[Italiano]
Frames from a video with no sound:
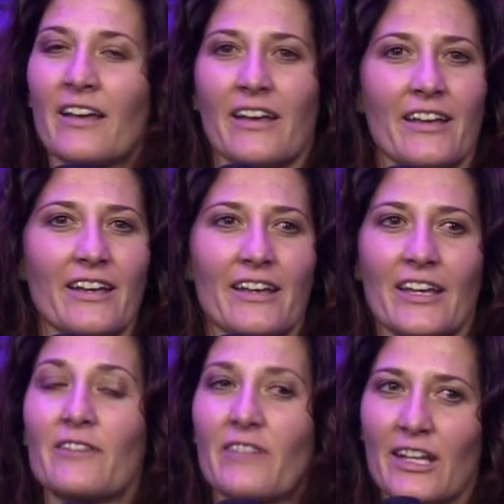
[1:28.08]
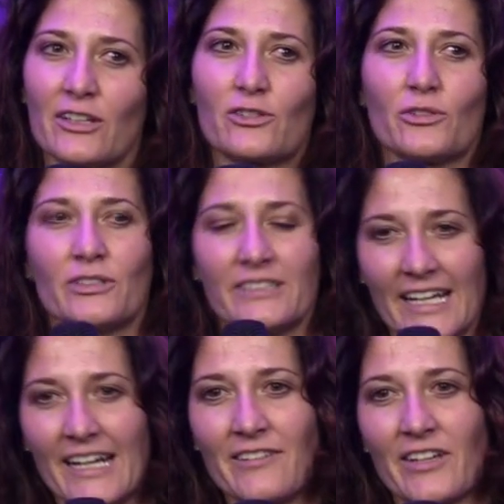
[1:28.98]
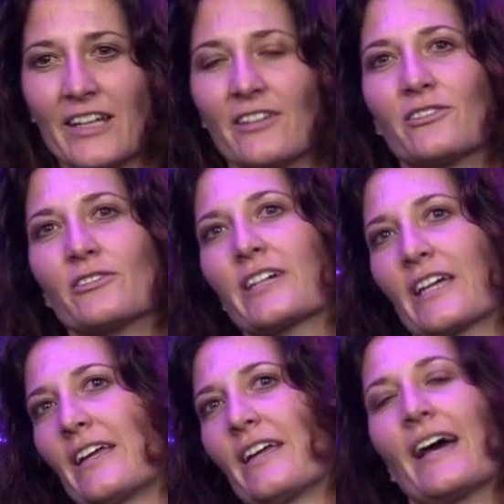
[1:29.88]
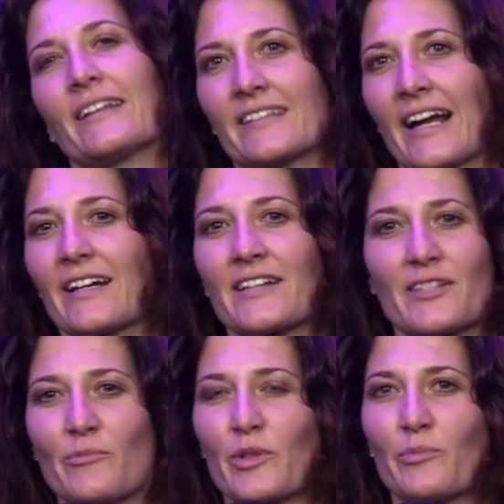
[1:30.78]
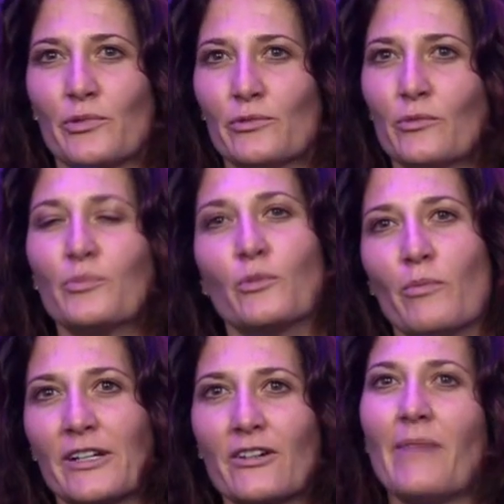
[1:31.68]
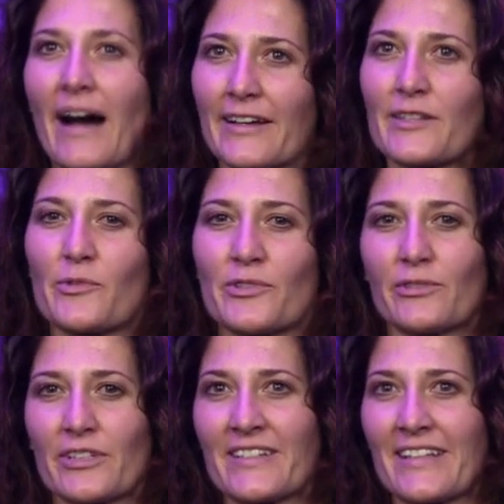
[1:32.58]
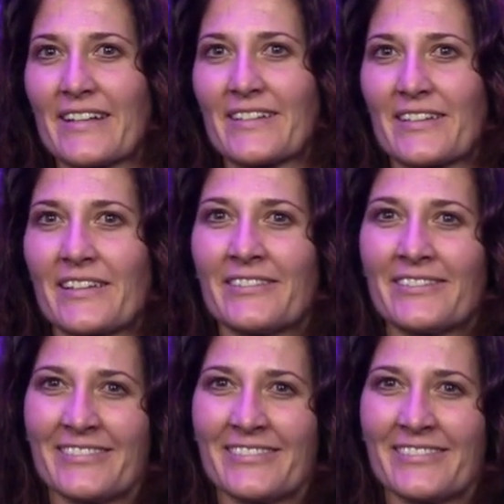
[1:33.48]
eh, evento nell'evento che attragga sempre più pubblico ma anche espositori stessi.